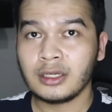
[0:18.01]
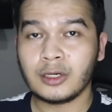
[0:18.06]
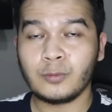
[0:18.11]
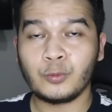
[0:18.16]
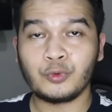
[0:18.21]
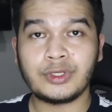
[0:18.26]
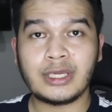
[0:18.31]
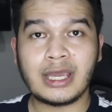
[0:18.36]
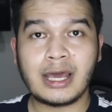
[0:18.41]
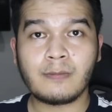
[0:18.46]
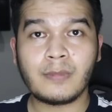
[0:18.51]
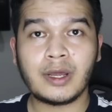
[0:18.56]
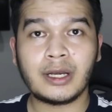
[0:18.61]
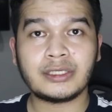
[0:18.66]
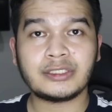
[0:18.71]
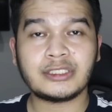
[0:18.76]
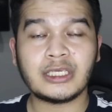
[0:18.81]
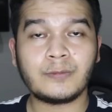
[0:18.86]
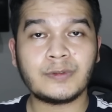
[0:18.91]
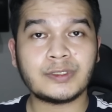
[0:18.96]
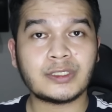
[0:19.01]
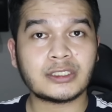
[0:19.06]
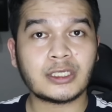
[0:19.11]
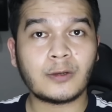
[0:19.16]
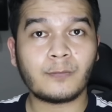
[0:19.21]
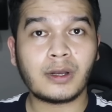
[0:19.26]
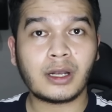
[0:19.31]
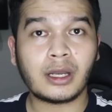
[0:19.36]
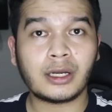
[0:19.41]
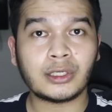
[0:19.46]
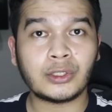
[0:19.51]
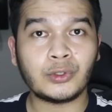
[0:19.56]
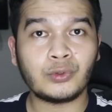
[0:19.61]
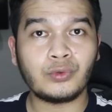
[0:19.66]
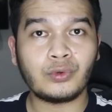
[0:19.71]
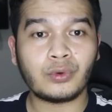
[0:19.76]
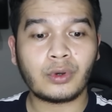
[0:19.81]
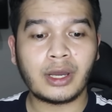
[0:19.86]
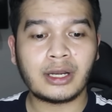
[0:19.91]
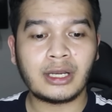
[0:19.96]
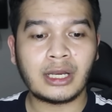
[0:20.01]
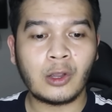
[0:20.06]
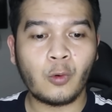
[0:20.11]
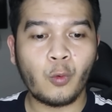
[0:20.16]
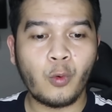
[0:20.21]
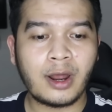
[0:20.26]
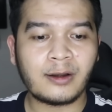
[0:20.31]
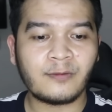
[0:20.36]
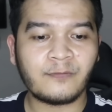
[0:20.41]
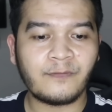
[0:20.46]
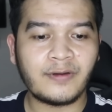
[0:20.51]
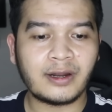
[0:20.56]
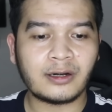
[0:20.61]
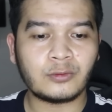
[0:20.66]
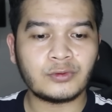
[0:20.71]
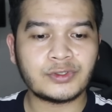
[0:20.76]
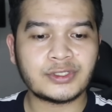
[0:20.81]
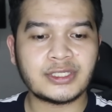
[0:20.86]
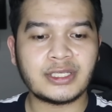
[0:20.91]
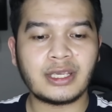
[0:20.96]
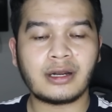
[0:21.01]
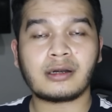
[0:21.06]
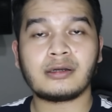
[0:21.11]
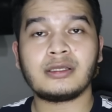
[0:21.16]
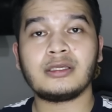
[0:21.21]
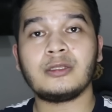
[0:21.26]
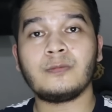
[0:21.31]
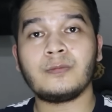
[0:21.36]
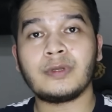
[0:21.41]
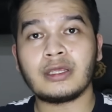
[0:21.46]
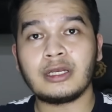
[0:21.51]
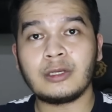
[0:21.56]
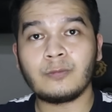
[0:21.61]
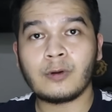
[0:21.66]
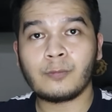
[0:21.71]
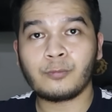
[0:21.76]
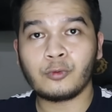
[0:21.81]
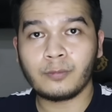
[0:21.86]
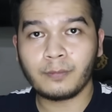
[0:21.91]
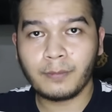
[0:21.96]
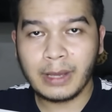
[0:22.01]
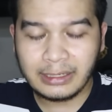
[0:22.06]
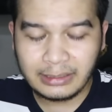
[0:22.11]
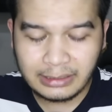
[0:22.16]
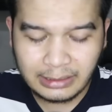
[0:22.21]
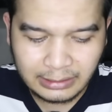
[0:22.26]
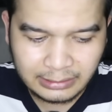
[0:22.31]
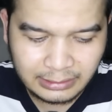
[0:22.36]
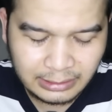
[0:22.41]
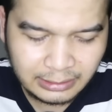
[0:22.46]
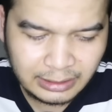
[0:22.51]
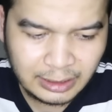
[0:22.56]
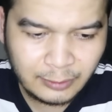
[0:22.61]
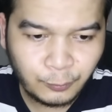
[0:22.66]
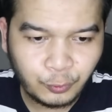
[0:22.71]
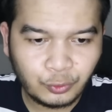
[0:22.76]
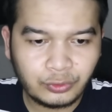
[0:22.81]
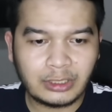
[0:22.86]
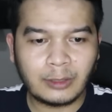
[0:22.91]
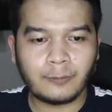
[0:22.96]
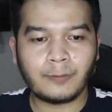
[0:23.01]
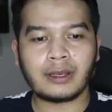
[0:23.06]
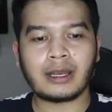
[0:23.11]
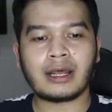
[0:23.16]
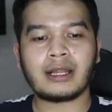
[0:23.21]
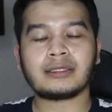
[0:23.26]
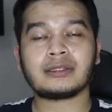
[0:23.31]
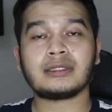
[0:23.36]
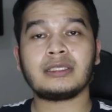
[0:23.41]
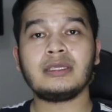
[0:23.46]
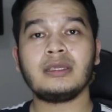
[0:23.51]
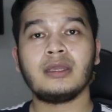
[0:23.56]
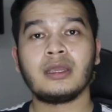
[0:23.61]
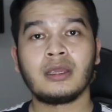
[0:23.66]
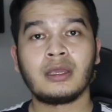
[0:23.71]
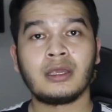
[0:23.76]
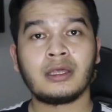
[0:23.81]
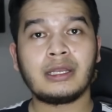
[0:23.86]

Kemudian Malaysia bisa samakan kedudukan lewat Fergus Tierney di menit 54 dari titik putih penalti